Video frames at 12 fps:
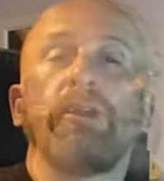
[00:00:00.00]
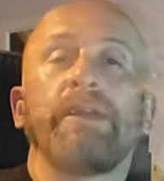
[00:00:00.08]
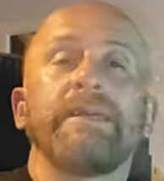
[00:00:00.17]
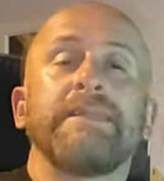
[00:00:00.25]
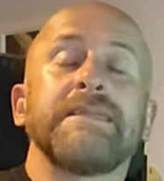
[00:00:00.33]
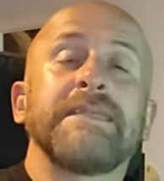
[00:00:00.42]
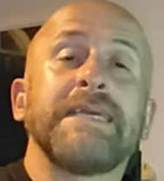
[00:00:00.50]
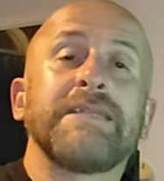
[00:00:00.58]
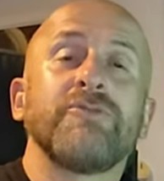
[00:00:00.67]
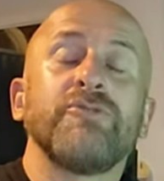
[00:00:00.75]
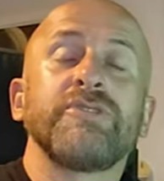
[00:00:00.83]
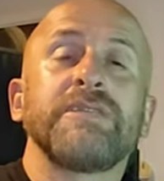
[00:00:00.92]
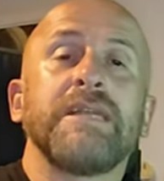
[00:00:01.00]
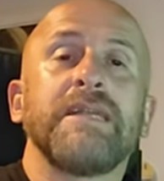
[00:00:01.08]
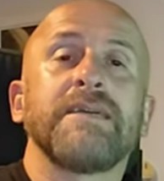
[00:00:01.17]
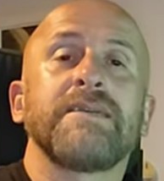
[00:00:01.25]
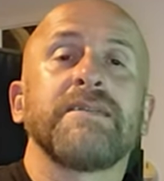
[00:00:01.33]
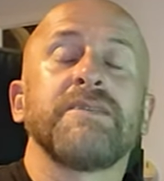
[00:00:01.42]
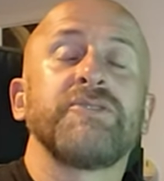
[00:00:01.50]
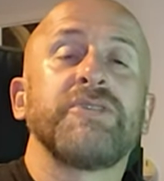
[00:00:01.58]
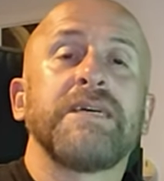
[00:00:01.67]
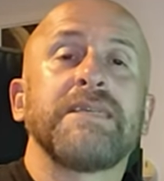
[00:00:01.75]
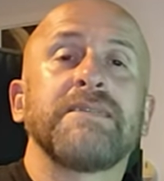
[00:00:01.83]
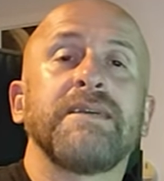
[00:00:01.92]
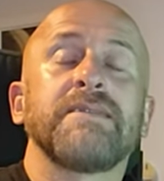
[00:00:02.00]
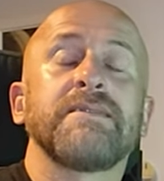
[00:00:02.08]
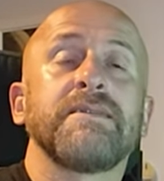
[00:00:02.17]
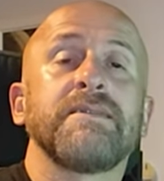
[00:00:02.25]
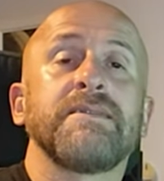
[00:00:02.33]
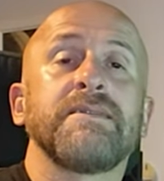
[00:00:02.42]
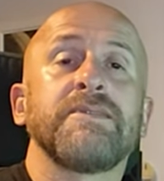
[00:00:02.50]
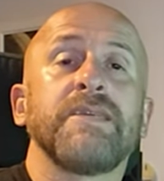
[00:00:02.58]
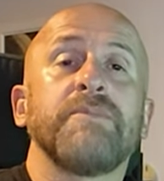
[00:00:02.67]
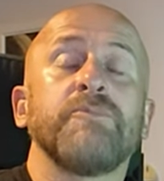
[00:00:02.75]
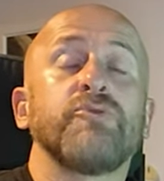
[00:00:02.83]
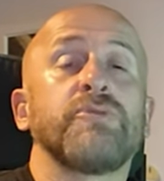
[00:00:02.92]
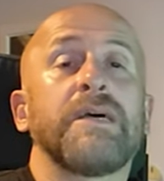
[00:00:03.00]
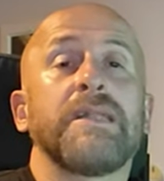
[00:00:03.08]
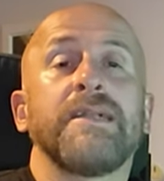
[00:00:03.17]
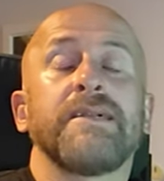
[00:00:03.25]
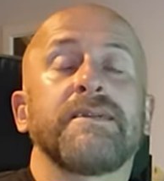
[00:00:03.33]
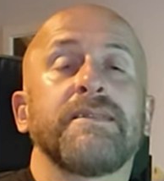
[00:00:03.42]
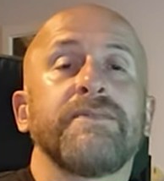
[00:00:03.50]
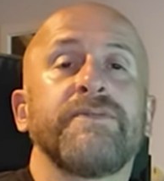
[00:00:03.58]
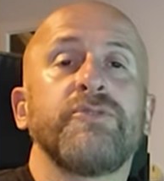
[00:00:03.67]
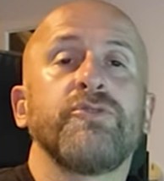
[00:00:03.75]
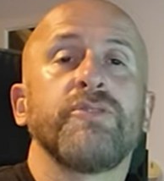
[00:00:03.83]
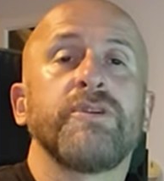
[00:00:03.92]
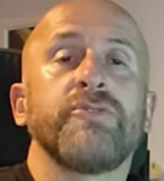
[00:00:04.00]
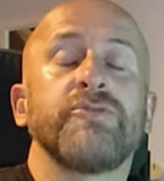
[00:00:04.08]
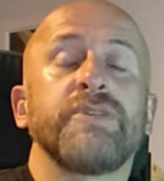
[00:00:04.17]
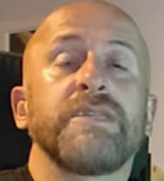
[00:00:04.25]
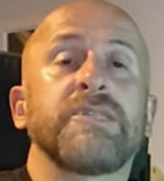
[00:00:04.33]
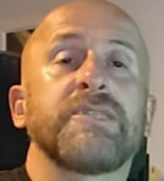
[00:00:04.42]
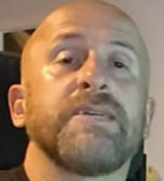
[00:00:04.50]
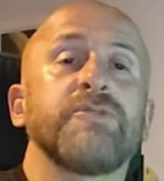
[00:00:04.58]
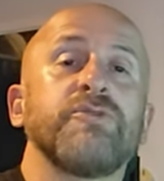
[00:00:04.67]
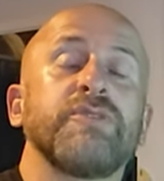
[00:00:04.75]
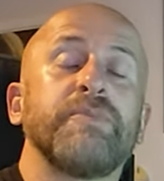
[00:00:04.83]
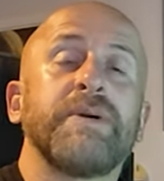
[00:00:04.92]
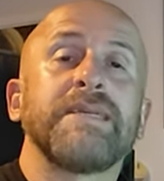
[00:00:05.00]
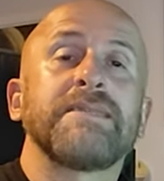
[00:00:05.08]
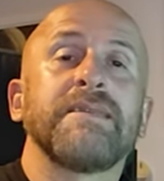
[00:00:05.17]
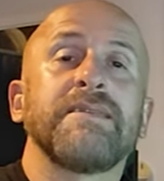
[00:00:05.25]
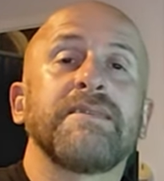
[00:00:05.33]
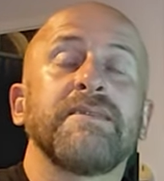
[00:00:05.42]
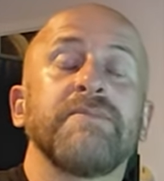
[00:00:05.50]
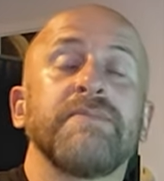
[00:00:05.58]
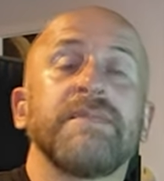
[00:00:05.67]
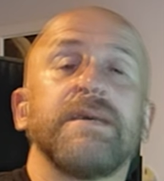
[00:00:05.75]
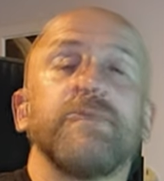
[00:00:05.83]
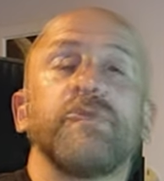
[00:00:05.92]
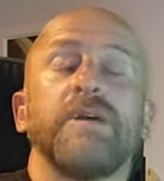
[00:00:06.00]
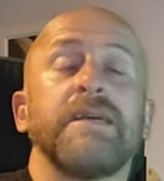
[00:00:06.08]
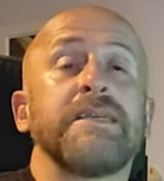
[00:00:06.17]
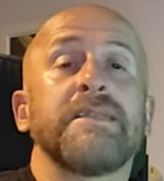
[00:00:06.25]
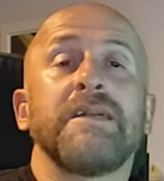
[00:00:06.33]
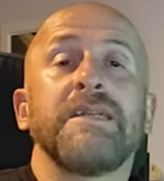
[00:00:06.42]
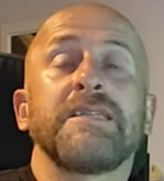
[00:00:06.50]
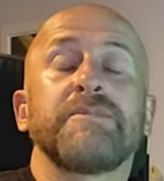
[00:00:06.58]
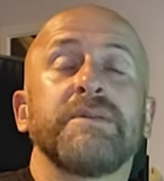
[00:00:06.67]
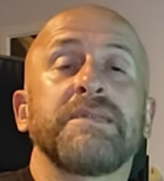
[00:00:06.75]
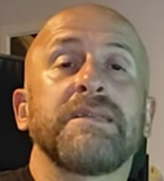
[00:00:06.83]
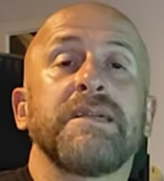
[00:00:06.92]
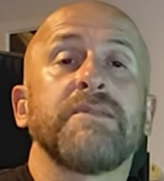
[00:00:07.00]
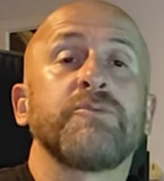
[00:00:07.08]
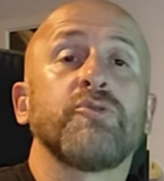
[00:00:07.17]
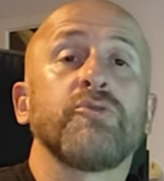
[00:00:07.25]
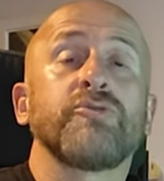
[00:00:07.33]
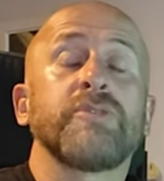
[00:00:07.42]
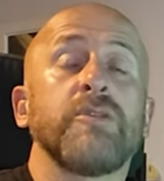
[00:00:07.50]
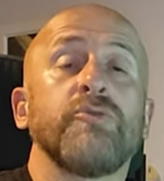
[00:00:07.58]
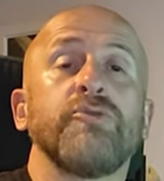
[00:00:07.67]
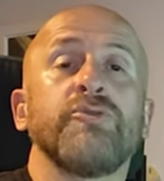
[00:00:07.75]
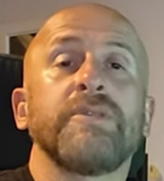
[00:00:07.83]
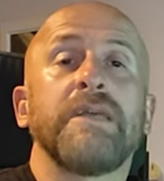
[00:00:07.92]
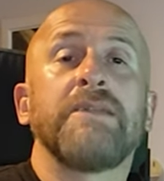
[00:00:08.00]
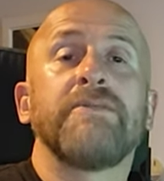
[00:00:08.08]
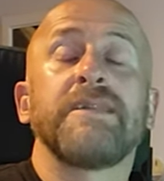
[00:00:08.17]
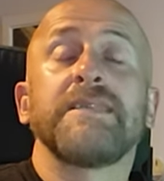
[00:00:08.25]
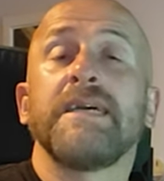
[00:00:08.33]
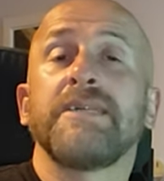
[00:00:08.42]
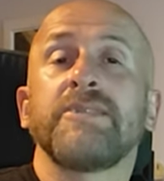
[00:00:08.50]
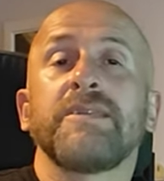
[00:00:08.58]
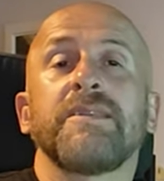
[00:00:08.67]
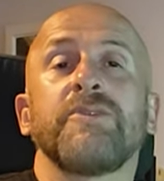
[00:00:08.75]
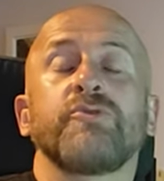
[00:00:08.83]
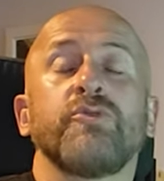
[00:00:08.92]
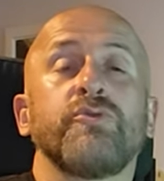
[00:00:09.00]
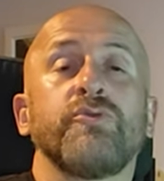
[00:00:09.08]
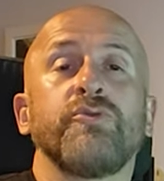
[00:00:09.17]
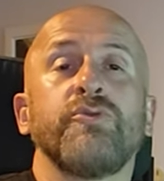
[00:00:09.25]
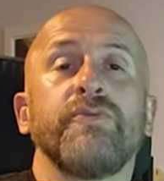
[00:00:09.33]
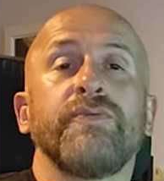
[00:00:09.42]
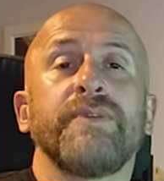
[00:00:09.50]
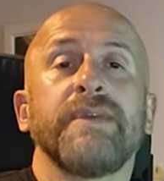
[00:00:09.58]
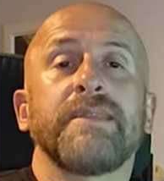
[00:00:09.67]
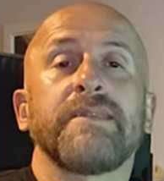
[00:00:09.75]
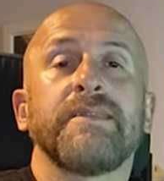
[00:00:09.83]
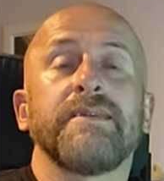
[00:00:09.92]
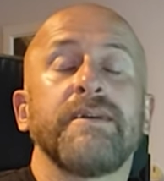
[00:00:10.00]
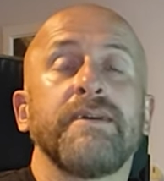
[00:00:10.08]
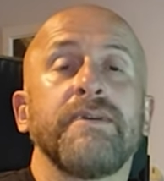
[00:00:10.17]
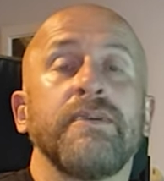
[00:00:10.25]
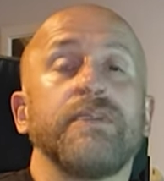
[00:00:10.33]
Bu arada teknolojiyle alakalı cihazlar tanıtacağım. Bunlarla alakalı videolar olacak. İşte az önce bahsettim. Temo'dan ya da AliExpress'ten aldım. Çok güzel ürünler var. Gerçekten çok uygun fiyatlara.